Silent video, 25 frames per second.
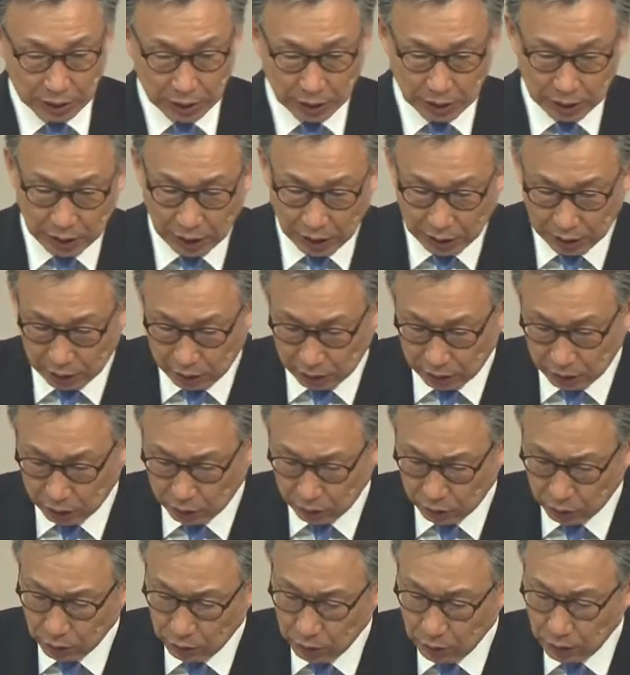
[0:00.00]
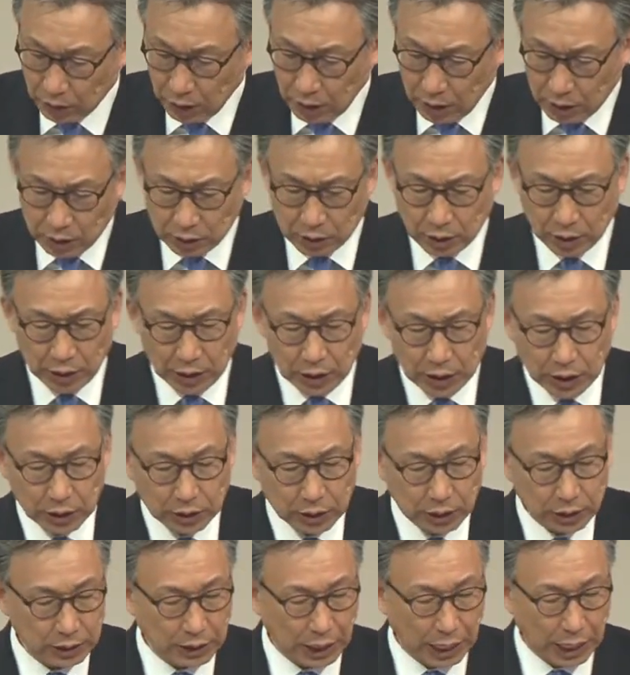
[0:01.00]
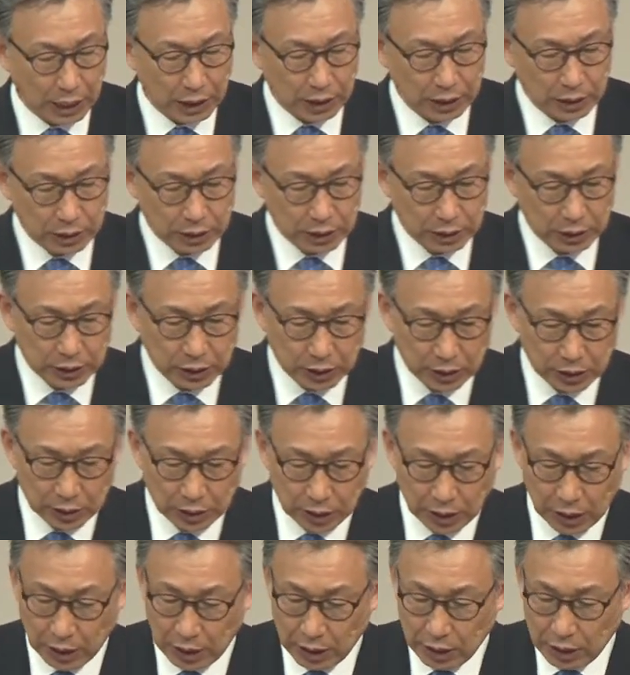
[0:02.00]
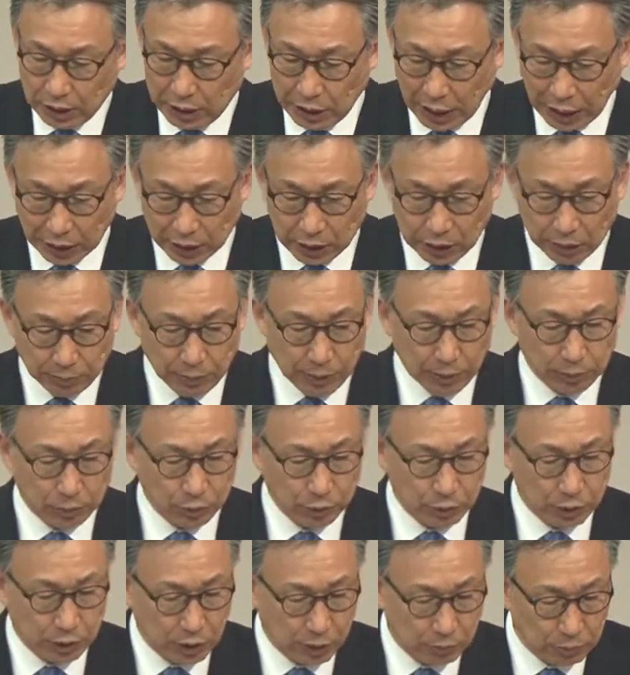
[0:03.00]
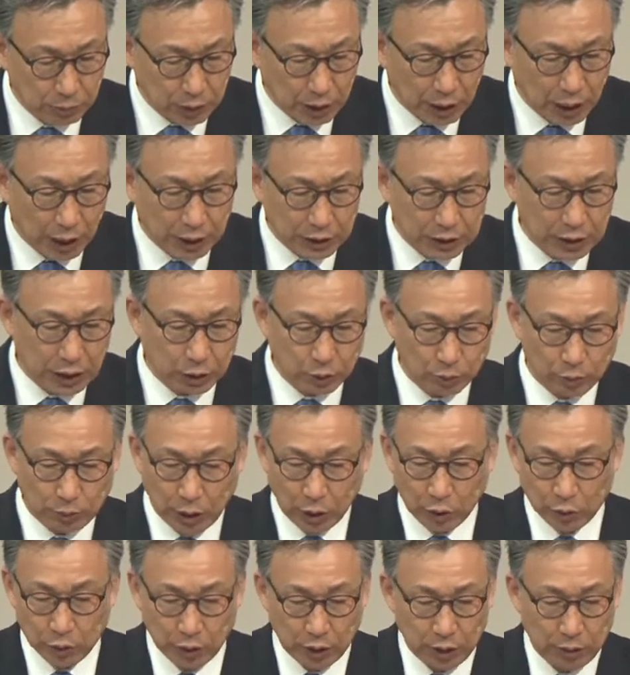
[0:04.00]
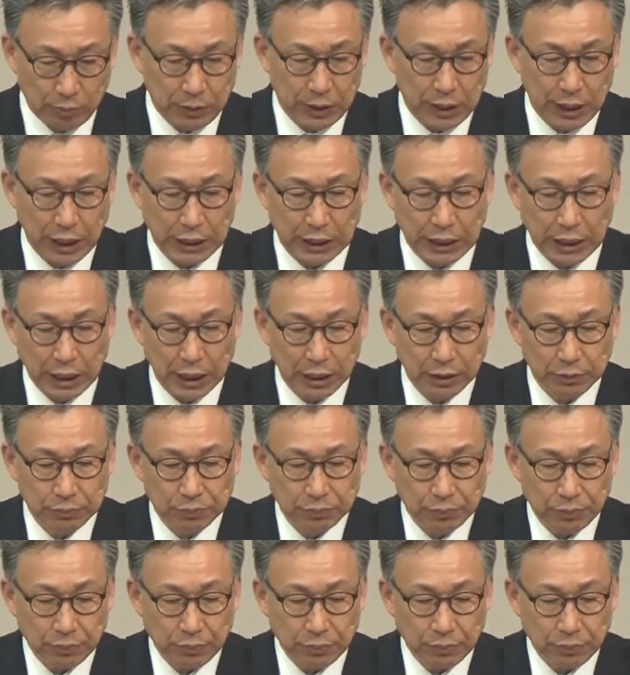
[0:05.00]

그래서 하는 것이죠. 그래서 이것을 가르는 것이 이제 양심의 문제입니다. 사도 바울이 이미 얘기한.